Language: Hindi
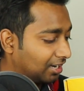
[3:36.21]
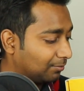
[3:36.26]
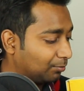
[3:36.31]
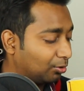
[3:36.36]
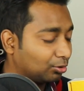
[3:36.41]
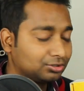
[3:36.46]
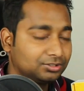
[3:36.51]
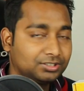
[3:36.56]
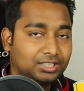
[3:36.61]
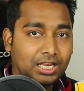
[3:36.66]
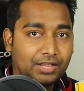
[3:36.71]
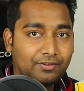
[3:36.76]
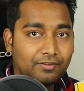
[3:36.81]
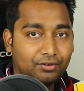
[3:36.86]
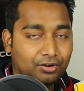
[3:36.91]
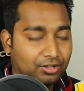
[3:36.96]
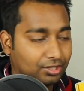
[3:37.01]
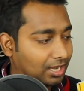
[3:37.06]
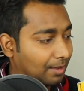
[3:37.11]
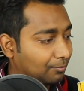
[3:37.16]
अनबॉक्सिंग नई
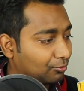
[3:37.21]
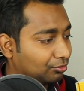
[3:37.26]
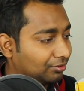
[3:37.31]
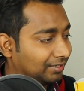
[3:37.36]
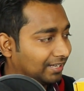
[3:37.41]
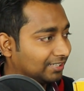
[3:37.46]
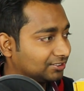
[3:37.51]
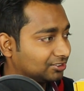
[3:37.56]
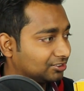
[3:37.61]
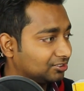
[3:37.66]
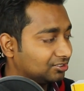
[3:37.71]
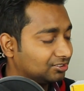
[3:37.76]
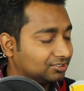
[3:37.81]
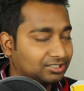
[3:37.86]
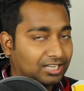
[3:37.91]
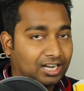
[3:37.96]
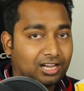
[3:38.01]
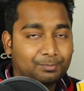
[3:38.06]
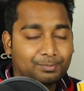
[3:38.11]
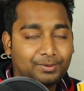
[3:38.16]
वीडियो है ना आपको नेक्स्ट
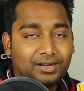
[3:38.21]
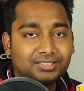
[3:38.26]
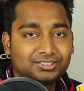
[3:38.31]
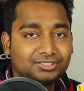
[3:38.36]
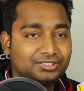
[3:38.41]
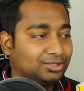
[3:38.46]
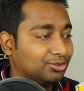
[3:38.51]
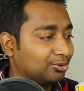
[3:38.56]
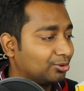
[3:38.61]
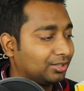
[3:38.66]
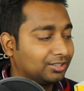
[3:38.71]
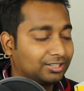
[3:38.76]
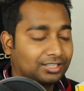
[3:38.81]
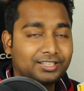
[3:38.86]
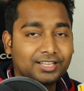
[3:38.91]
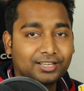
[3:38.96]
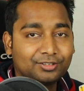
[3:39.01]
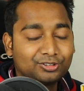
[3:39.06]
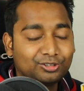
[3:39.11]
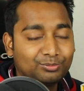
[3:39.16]
चार पाँच दिनों के
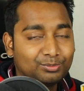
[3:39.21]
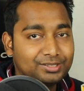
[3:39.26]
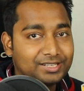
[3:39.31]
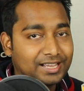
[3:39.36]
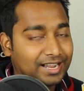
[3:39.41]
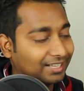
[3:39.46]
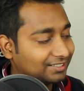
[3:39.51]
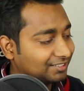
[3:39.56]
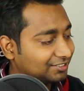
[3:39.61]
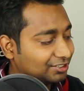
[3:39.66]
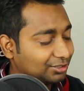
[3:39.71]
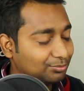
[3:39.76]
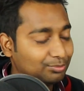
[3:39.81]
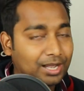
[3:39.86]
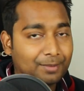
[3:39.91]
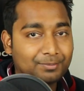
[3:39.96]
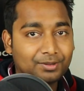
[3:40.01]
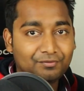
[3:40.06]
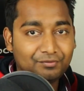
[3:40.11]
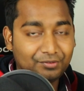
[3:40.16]
अंदर देखने को मिल जाएगा जिस
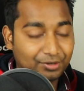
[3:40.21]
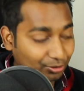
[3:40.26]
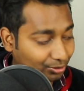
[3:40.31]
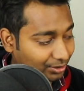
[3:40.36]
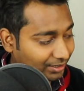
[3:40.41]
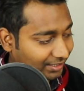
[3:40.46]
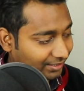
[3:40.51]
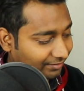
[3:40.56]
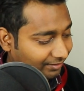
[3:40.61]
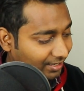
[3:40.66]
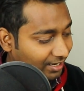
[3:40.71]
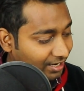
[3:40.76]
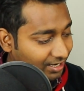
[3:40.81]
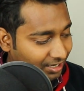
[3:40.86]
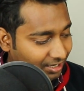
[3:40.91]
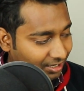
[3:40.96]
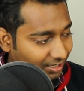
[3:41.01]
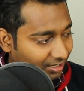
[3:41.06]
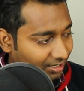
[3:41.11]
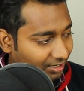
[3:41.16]
दिन भी आप ये वीडियो देख रहे
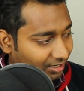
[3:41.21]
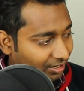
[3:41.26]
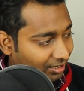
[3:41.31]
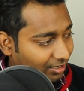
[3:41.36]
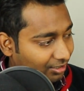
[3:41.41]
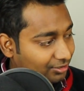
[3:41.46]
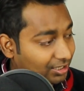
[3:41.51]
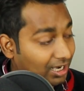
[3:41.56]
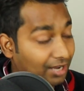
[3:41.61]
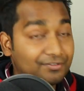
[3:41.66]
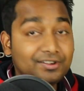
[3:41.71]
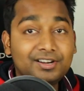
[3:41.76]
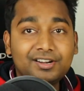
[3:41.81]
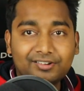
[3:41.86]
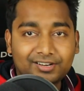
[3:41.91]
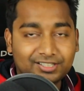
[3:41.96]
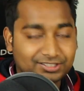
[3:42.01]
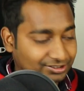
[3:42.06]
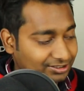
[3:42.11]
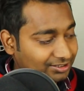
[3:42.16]
हैं काफ़ी
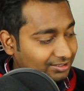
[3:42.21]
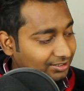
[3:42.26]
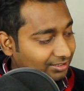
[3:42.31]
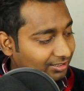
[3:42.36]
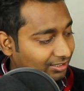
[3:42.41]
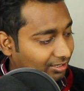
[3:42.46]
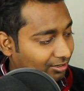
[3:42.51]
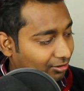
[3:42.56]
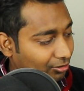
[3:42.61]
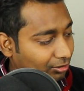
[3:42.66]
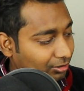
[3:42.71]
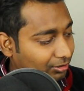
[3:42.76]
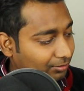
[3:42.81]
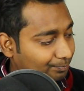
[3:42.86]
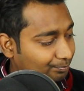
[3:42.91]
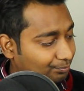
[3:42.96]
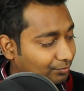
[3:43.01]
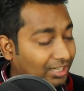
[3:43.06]
इंटरेस्टिंग और